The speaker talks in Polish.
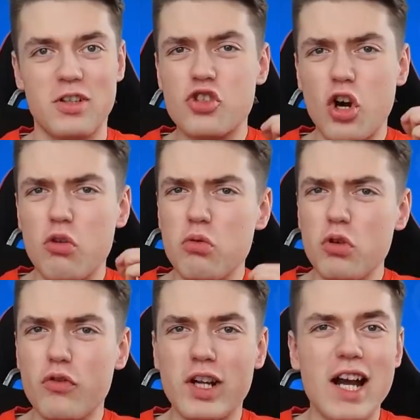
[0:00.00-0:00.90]

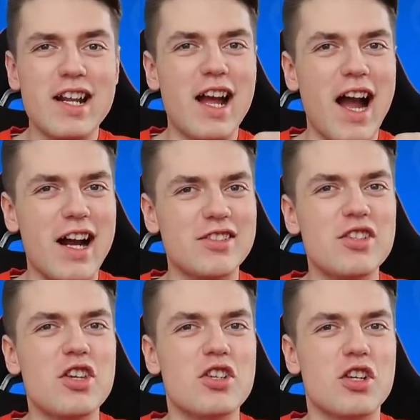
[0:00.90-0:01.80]
Czołówka reakt
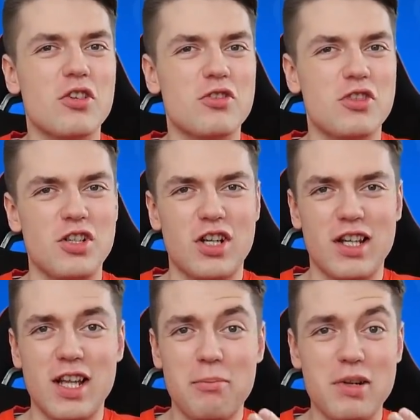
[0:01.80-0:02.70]
dzisiejszego odcinka,
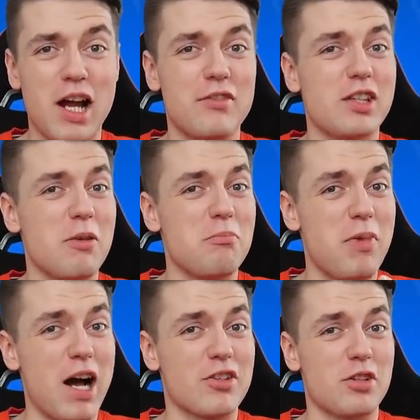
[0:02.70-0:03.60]
naprawdę
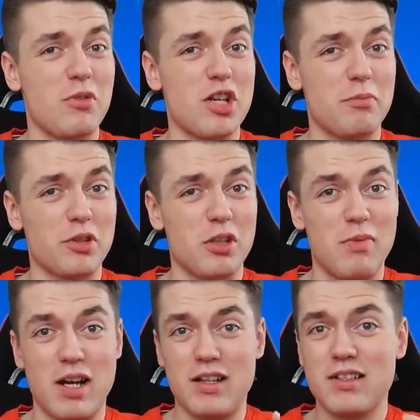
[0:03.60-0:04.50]
bardzo mi się
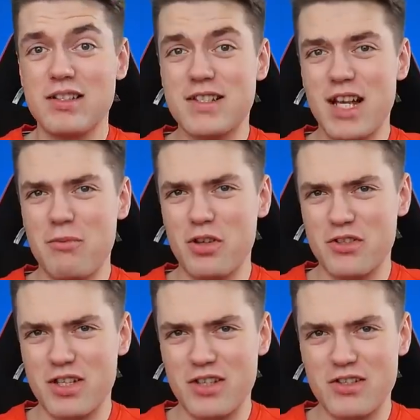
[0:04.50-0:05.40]
podoba. Sami
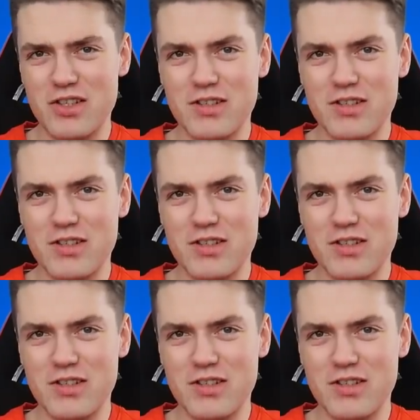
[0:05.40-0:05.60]
ocencie.